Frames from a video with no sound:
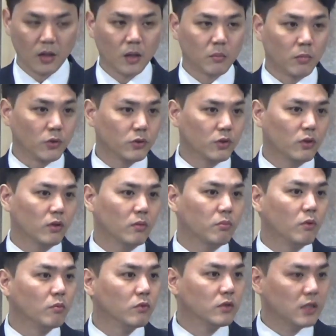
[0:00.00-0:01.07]
먼저
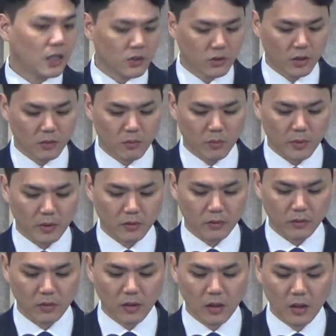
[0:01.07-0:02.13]
본문 4절에 보면
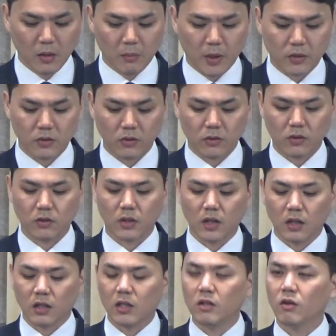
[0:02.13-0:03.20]
백성들은
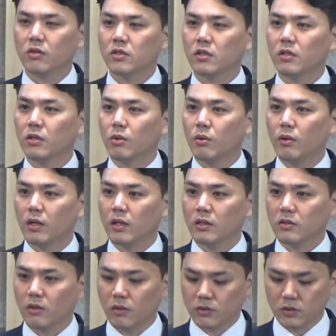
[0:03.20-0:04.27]
이것이 여호와의
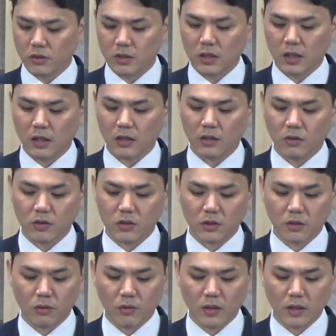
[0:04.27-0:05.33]
성전이라 이것이
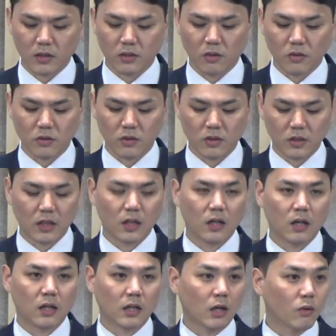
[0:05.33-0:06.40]
여호와의
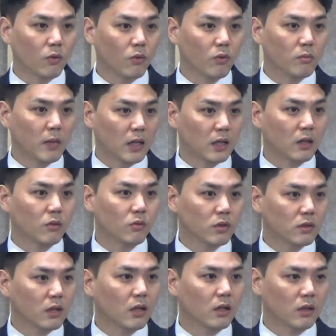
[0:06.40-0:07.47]
성전이라라고 말하고
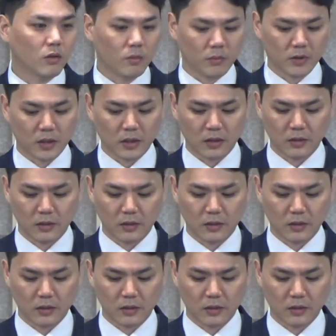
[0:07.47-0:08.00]
있다라고 합니다.